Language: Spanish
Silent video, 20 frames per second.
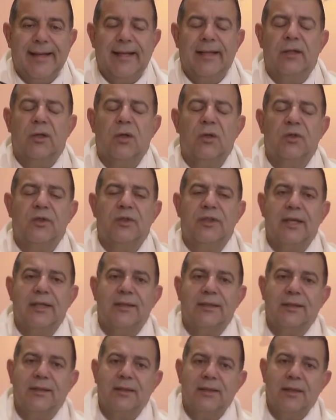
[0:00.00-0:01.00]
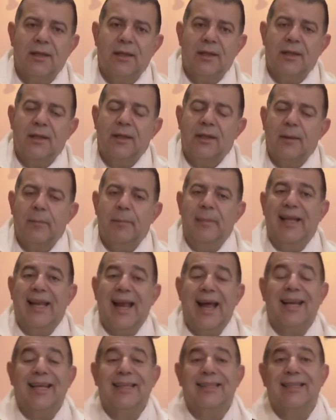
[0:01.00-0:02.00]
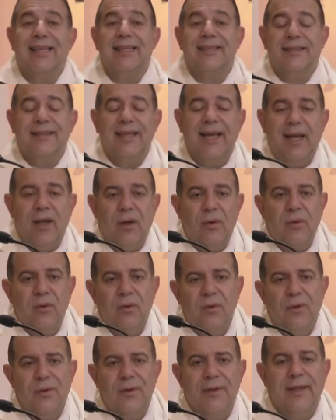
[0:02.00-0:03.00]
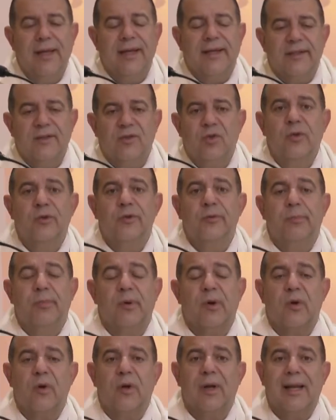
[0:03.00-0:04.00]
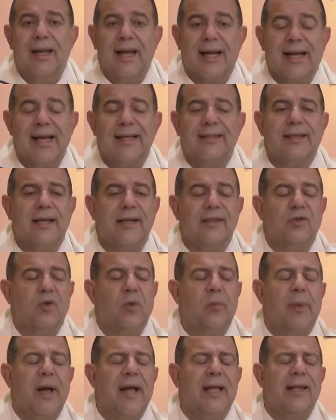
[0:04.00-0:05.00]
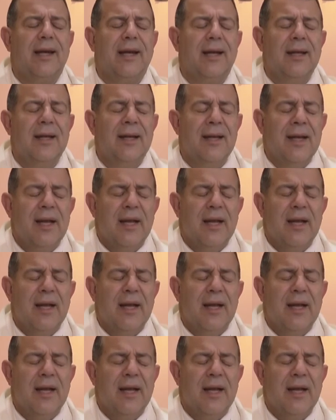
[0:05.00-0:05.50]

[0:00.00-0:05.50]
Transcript: Entonces, mirar ese celo de Jesús por la casa de su Padre,